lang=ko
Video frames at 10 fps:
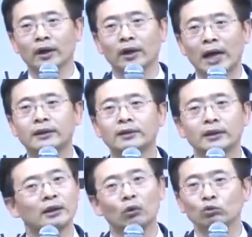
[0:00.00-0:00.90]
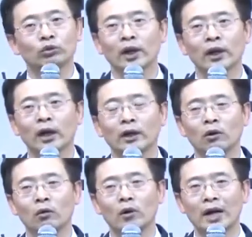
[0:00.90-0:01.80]
예. 같이 있다고 중요한
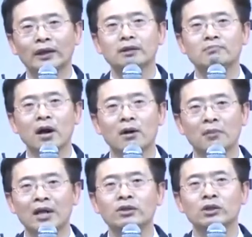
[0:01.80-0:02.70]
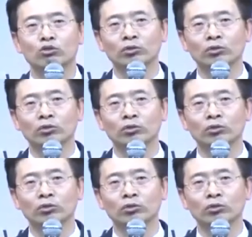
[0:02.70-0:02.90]
게아니고 같은 마음, 한영이